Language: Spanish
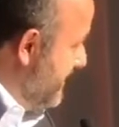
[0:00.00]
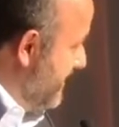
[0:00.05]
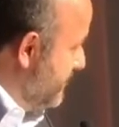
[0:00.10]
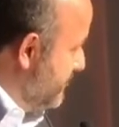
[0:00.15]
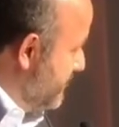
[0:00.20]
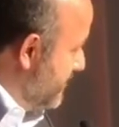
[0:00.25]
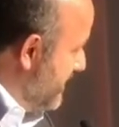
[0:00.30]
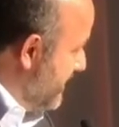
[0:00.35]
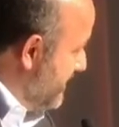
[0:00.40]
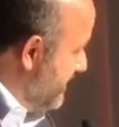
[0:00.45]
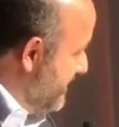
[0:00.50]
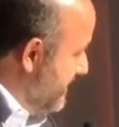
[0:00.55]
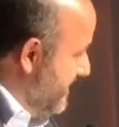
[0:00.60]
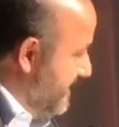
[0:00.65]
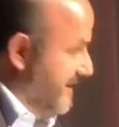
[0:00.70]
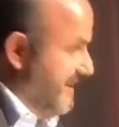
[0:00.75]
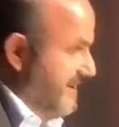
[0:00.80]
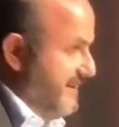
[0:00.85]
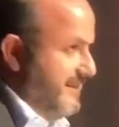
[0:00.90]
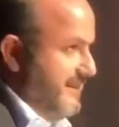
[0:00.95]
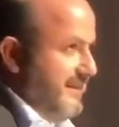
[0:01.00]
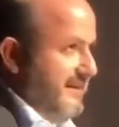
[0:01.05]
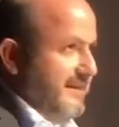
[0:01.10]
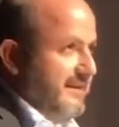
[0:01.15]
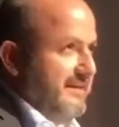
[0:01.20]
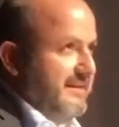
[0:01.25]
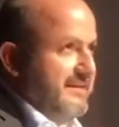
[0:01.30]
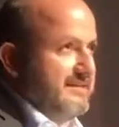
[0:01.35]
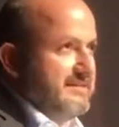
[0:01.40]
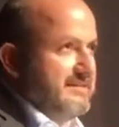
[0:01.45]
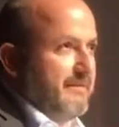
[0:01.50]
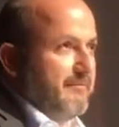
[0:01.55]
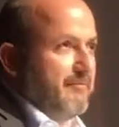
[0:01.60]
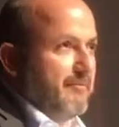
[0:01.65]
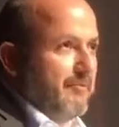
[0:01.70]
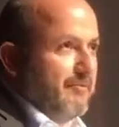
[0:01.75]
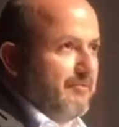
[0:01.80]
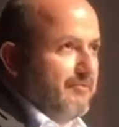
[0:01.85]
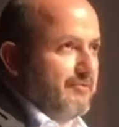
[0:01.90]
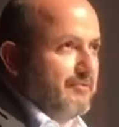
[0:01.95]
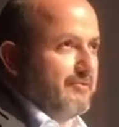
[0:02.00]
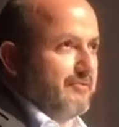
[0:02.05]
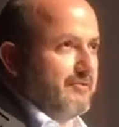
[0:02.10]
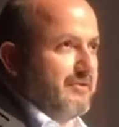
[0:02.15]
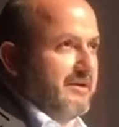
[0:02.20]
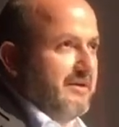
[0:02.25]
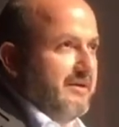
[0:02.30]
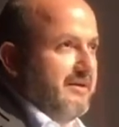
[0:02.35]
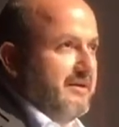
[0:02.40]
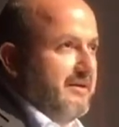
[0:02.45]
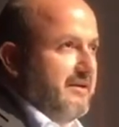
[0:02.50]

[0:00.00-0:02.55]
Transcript: Autlán, de, este producto que,